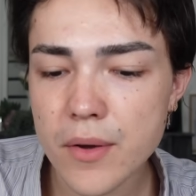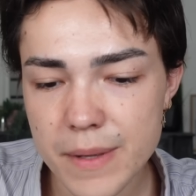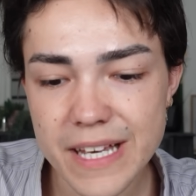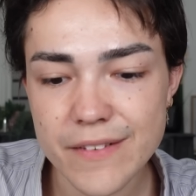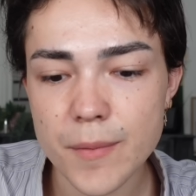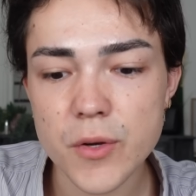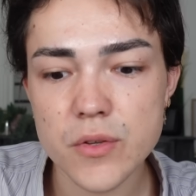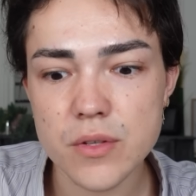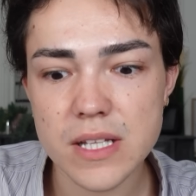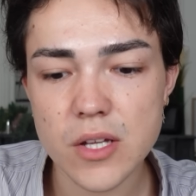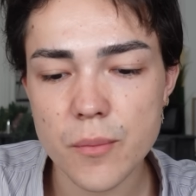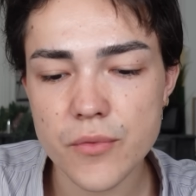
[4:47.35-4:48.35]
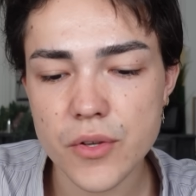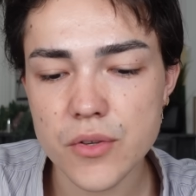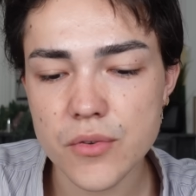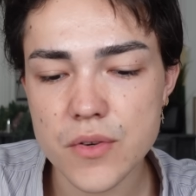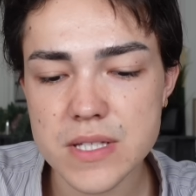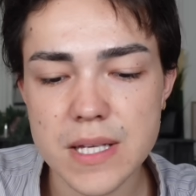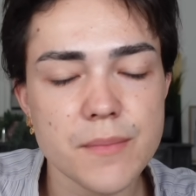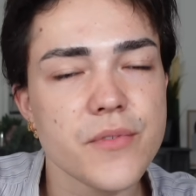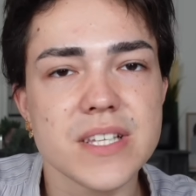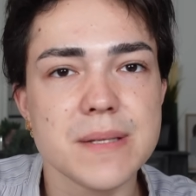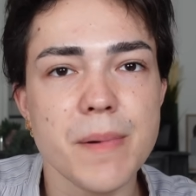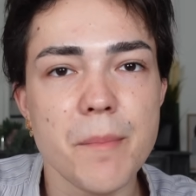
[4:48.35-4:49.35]
Mais il y a vraiment une énorme faute de français.
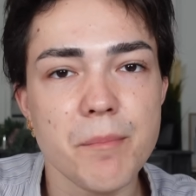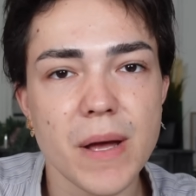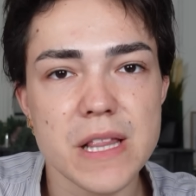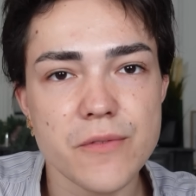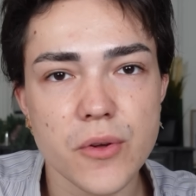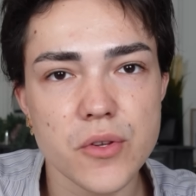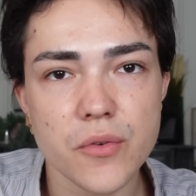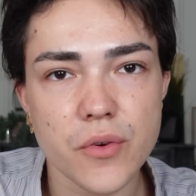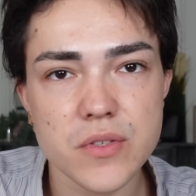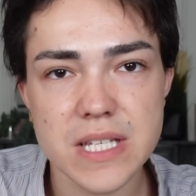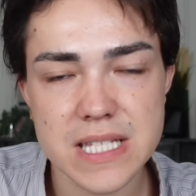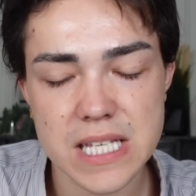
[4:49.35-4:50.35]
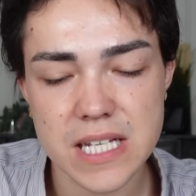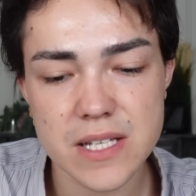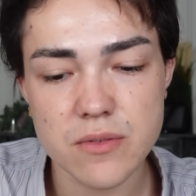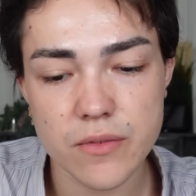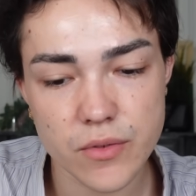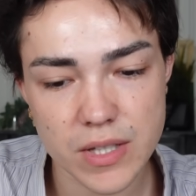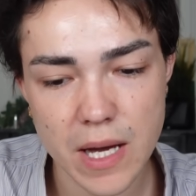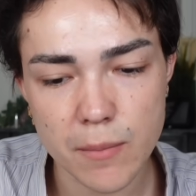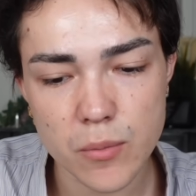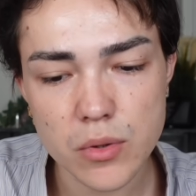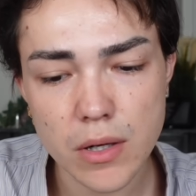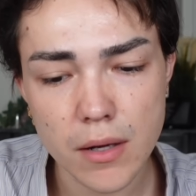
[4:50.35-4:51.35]
Enfin, c'est même pas une faute de français, c'est-à-dire qu'ils ont inventé un mot.